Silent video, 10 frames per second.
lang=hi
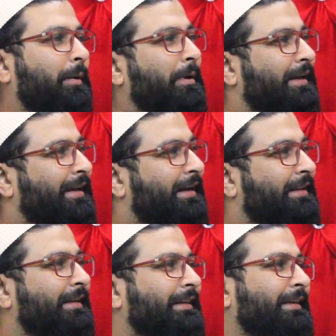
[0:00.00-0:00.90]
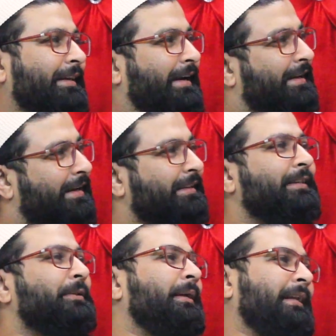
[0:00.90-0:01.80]
अब गर्दन के
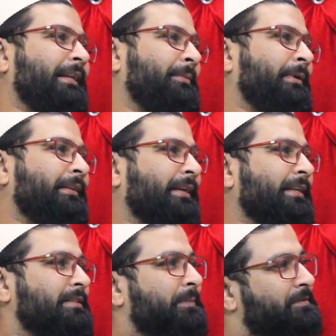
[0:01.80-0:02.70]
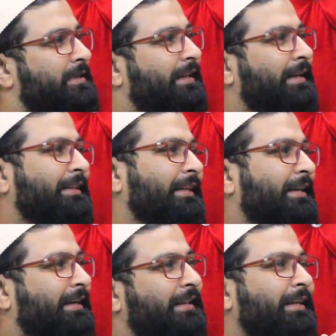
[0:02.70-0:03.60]
गर्दन तो हिलाना बंद कर जब से देख तेरी
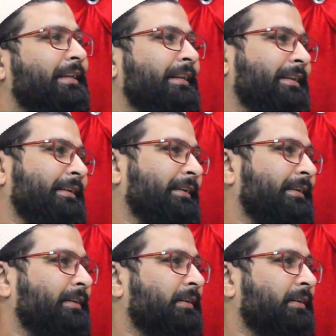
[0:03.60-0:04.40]
गर्दन हिल रही है